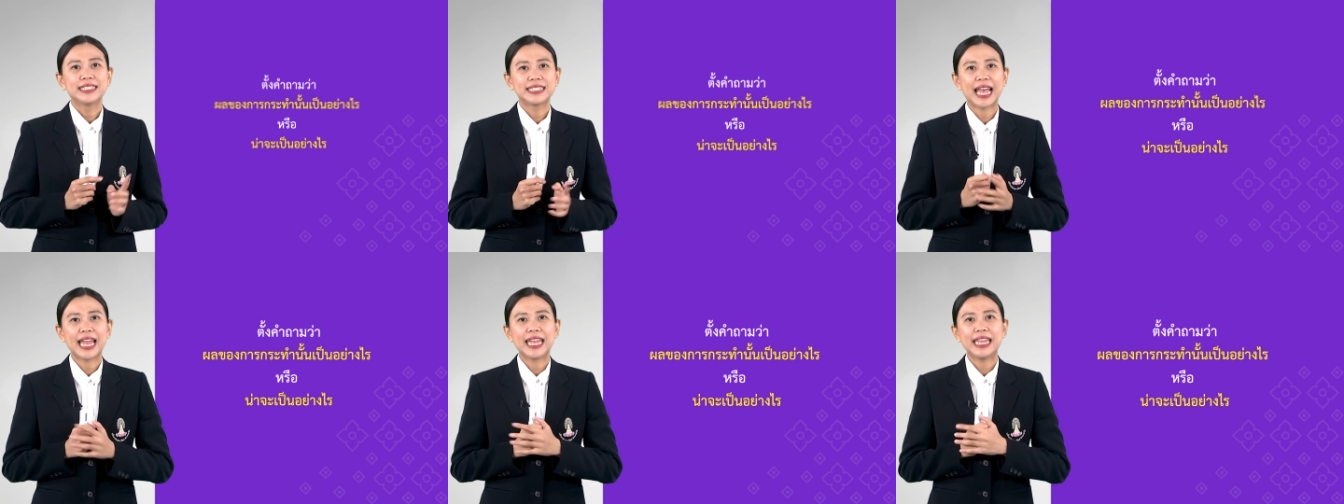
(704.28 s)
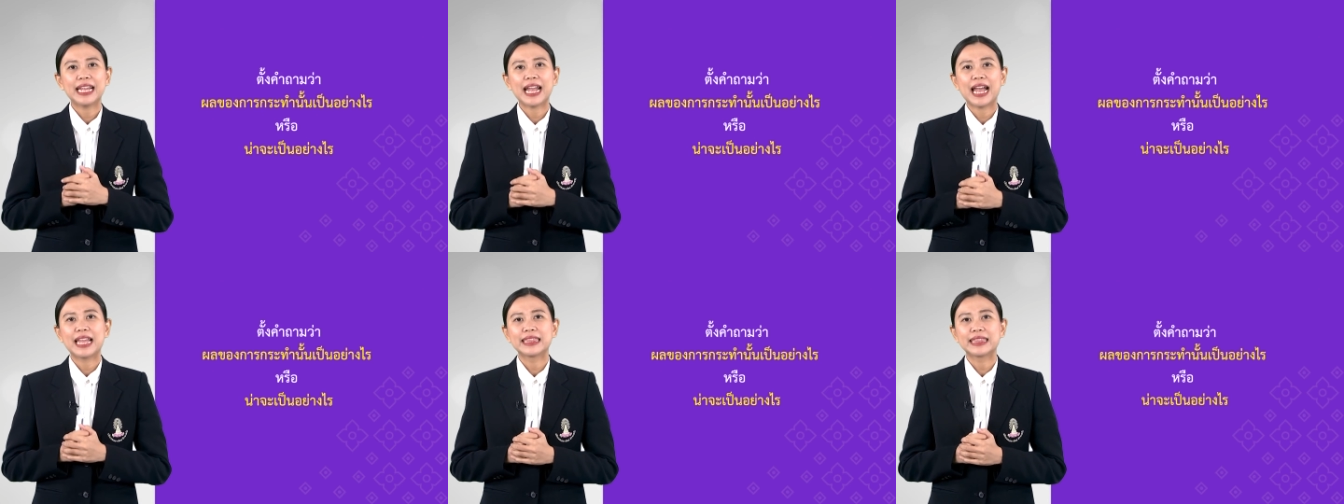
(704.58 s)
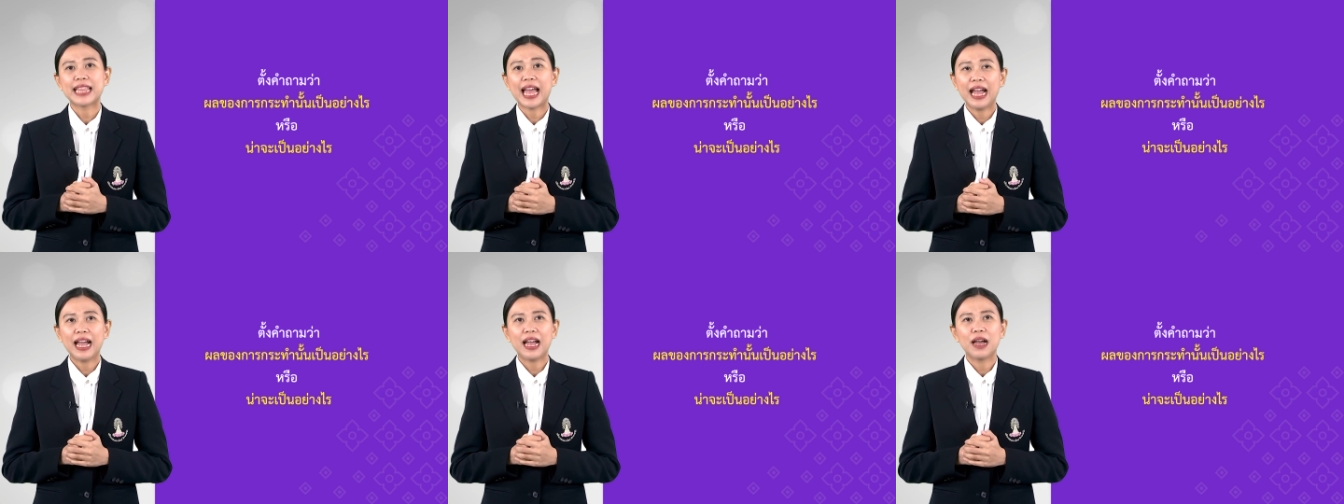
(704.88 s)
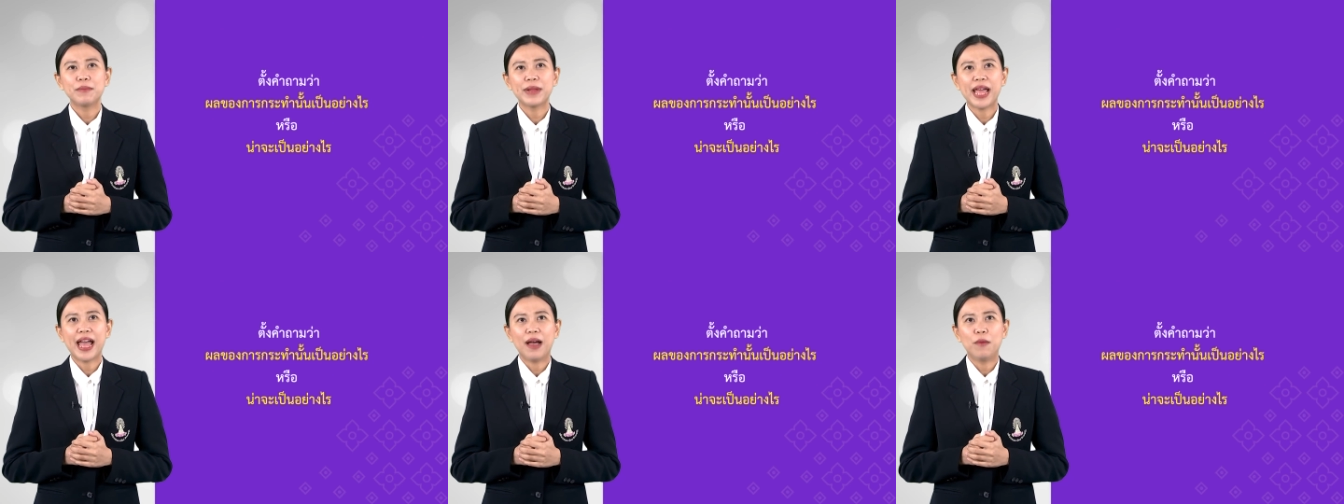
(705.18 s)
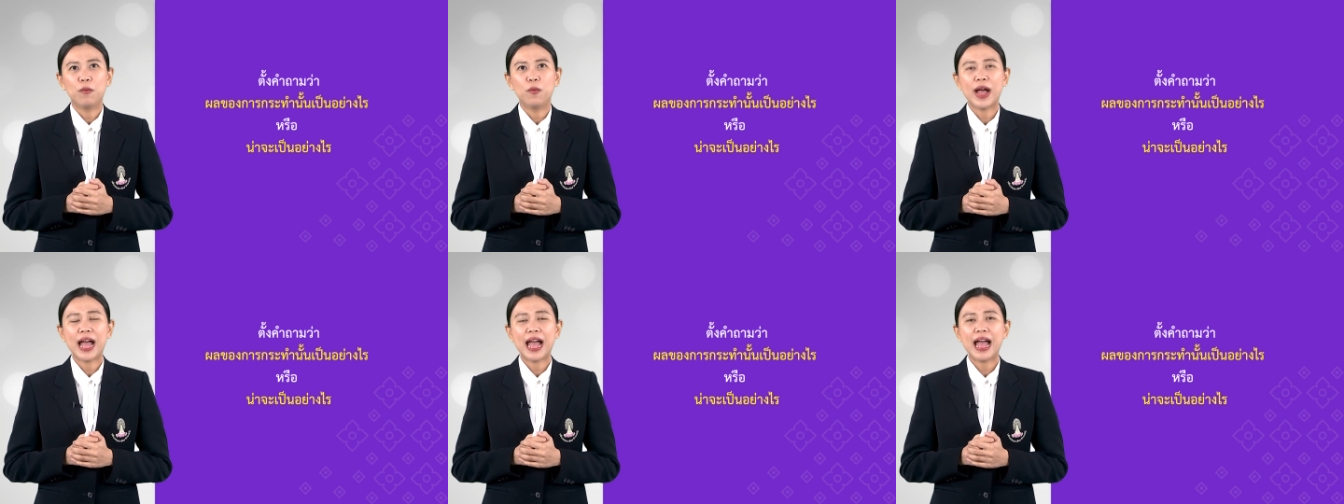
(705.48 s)
ใช้การตั้งคำถา
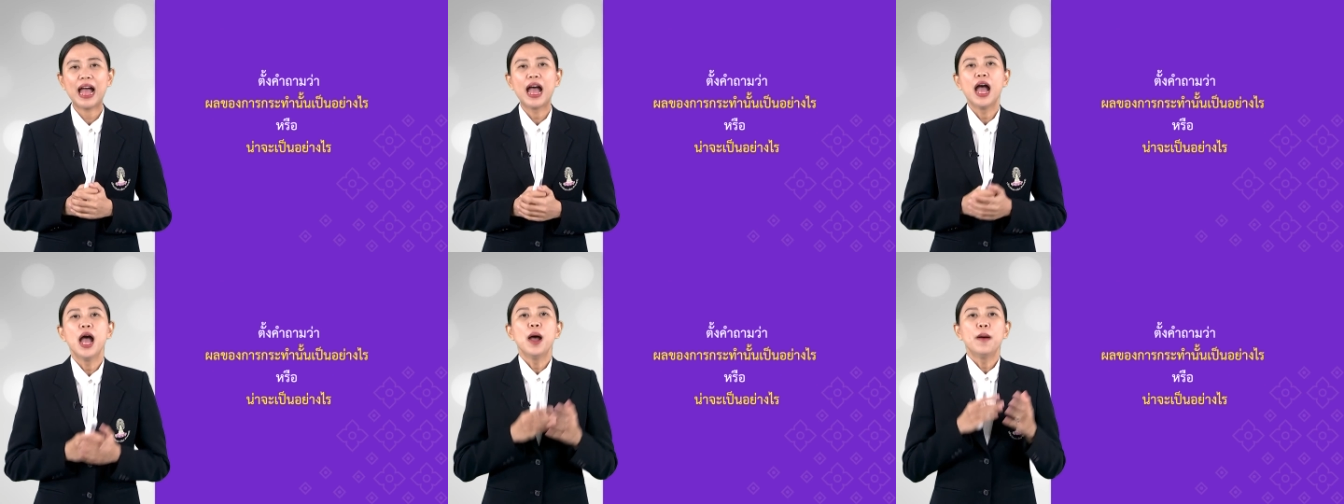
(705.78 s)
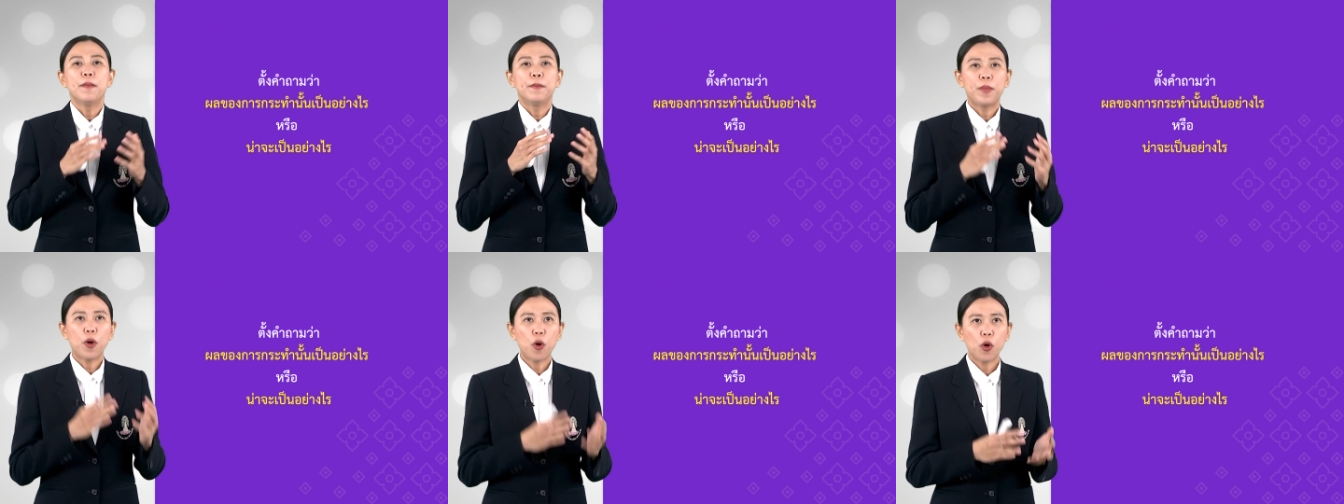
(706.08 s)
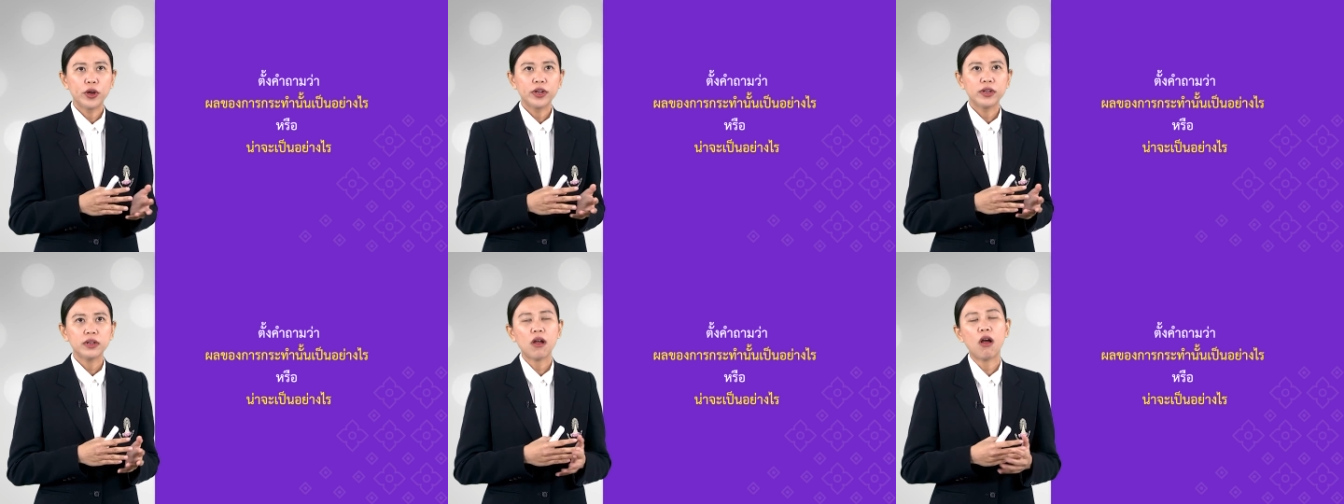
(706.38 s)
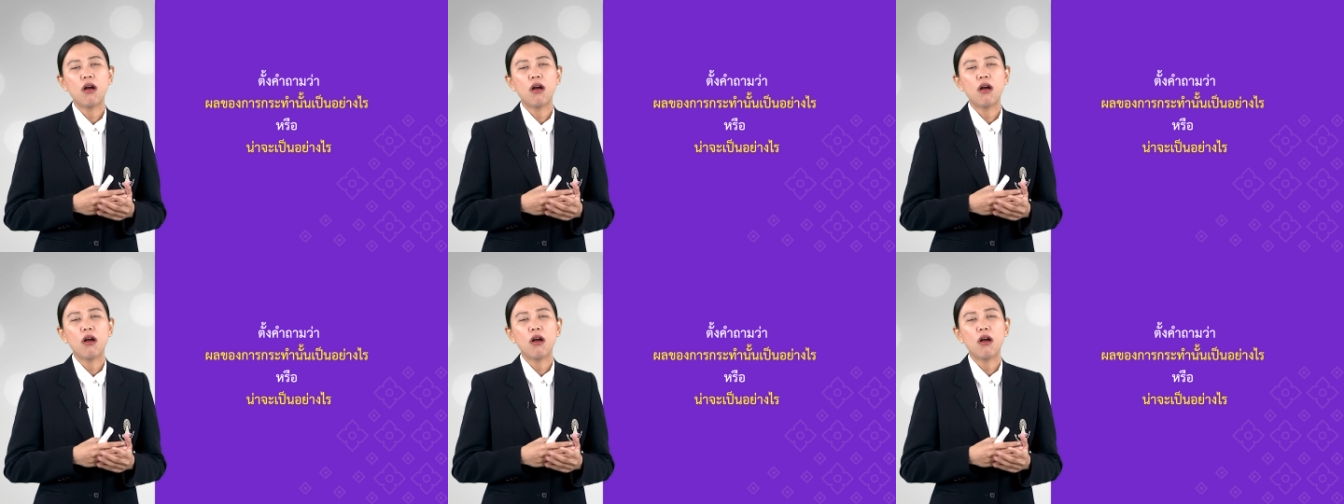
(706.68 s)
มว่า ผล